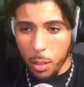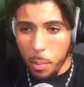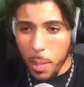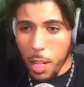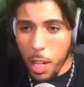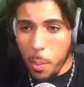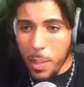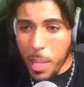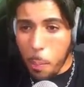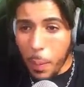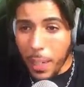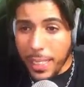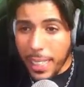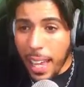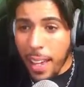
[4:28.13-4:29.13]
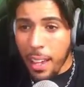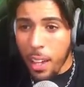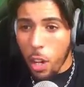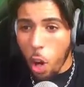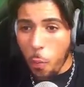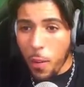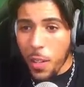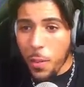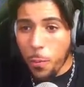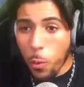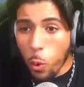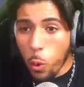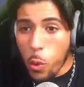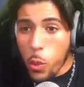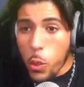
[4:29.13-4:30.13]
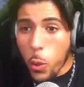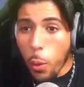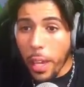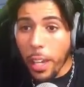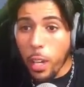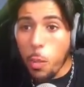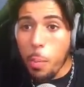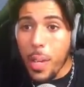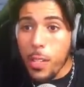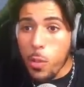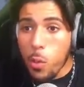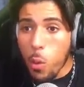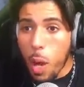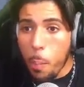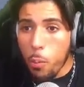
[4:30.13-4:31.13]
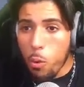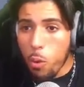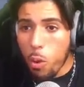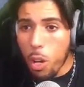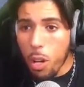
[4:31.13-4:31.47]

Mais non, mais c'est pas ça. En fait, faut construire une maison, Apu.